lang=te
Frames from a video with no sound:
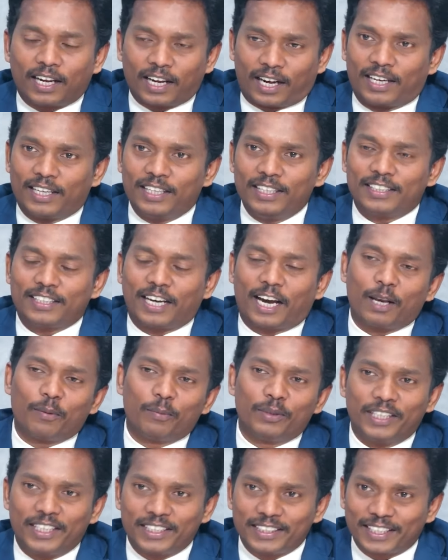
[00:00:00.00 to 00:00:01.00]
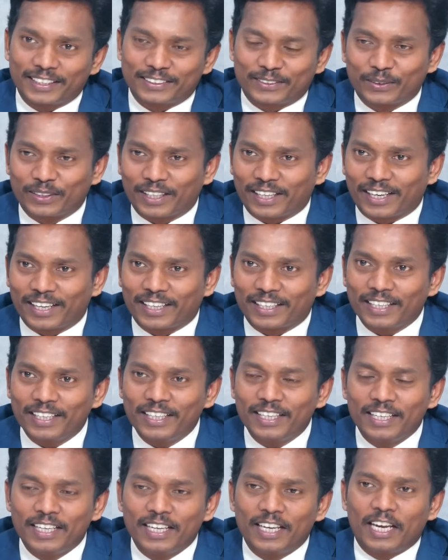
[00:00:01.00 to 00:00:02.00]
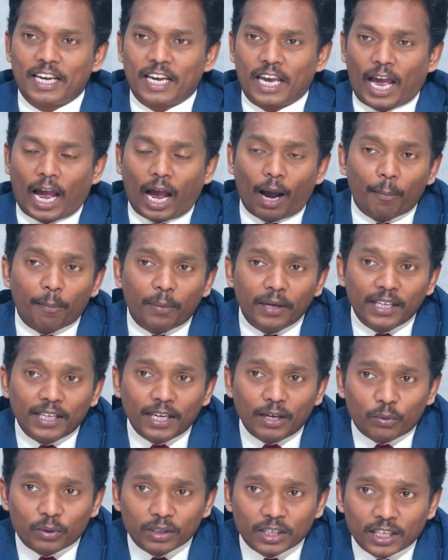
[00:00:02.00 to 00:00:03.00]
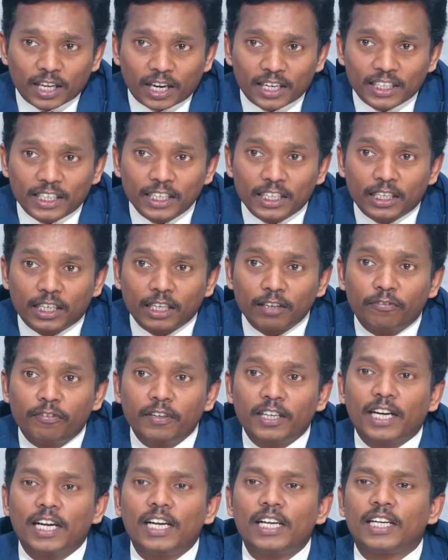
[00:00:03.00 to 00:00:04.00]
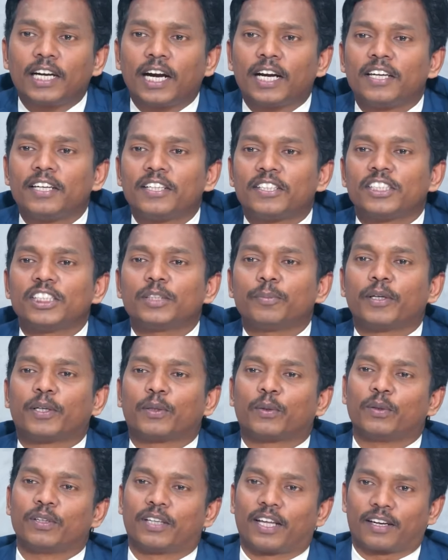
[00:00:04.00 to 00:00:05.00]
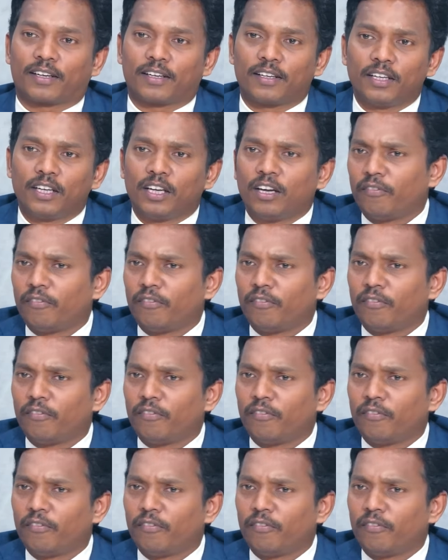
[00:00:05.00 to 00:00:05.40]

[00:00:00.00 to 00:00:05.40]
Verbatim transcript: కానీ చాలామంది ఏం చేస్తుంటారంటే హ్యాపీగా ఉండడానికి డిఫికల్ట్ కండిషన్స్ పెట్టుకుంటారు